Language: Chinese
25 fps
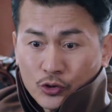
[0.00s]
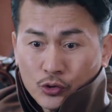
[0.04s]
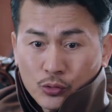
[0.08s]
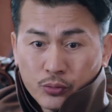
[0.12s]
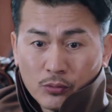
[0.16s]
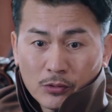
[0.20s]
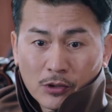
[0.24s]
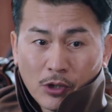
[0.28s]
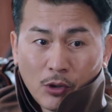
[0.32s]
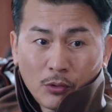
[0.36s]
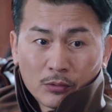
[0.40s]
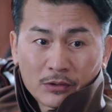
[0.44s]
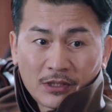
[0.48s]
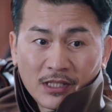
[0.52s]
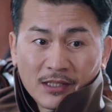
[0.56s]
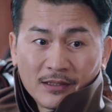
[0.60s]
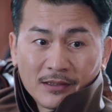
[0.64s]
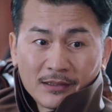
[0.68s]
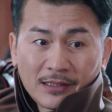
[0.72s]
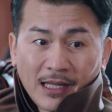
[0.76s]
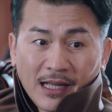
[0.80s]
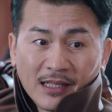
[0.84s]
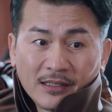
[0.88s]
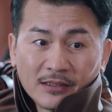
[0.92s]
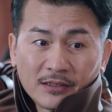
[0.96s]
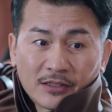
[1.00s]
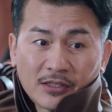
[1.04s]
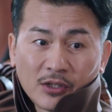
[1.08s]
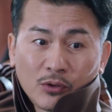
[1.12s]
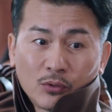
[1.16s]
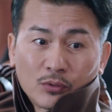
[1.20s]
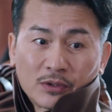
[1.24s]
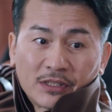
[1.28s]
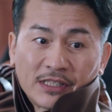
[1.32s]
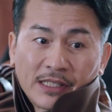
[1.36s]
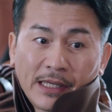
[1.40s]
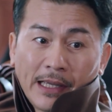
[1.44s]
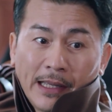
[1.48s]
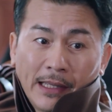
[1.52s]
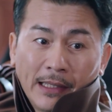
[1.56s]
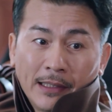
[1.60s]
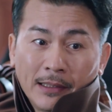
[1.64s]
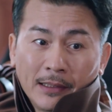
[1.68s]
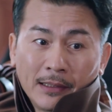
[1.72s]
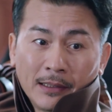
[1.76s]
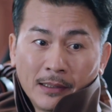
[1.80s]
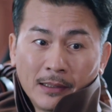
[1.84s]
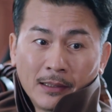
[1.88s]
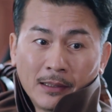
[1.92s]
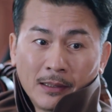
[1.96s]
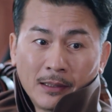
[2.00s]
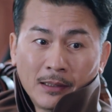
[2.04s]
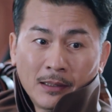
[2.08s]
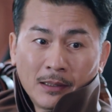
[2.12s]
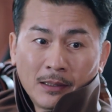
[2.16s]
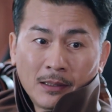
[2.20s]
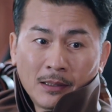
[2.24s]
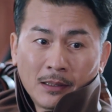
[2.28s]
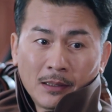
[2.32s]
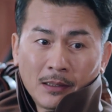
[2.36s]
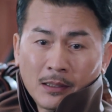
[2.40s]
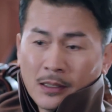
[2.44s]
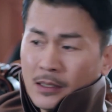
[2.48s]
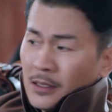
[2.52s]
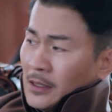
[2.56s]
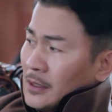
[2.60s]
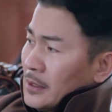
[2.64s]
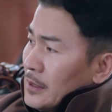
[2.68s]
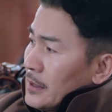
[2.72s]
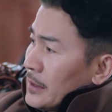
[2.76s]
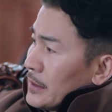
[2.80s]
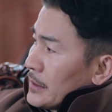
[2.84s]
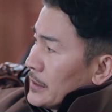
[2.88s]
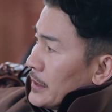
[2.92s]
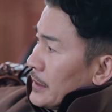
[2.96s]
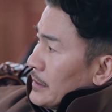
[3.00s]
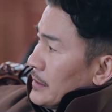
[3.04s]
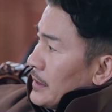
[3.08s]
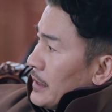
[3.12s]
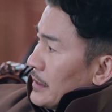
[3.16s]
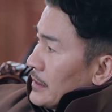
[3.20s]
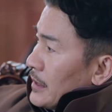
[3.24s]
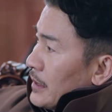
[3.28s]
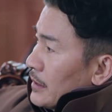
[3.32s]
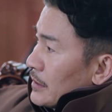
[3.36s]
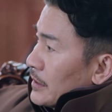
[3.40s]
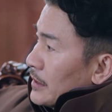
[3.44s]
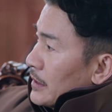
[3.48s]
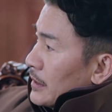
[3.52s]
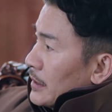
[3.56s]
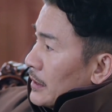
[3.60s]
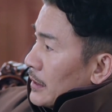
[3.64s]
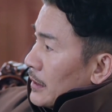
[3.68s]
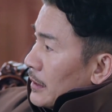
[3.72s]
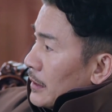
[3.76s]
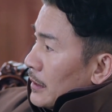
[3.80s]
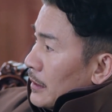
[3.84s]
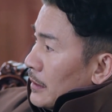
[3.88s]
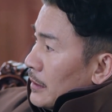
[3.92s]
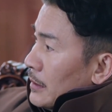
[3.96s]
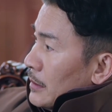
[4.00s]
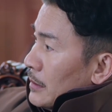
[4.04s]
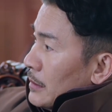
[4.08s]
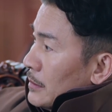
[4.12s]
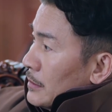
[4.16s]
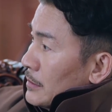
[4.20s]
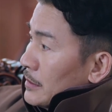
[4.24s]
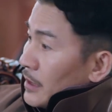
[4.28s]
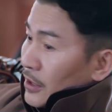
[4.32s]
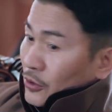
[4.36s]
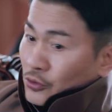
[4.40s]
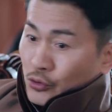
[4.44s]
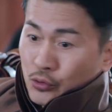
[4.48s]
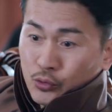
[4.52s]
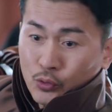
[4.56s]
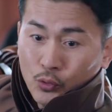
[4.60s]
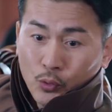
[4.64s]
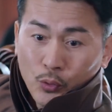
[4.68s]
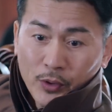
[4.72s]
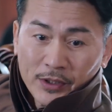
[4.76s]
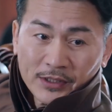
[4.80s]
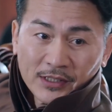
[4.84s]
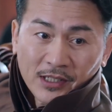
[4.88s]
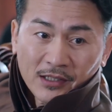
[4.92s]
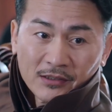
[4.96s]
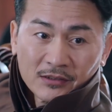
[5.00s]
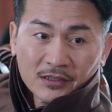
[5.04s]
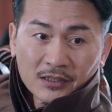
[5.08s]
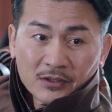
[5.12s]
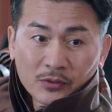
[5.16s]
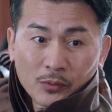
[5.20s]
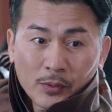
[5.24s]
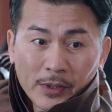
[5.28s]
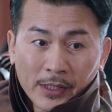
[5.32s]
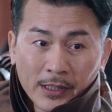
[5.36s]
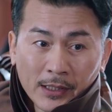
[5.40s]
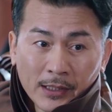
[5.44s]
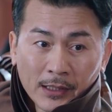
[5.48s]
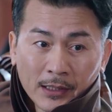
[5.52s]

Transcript: 阳的出口订单骤减。现在让你让出会长之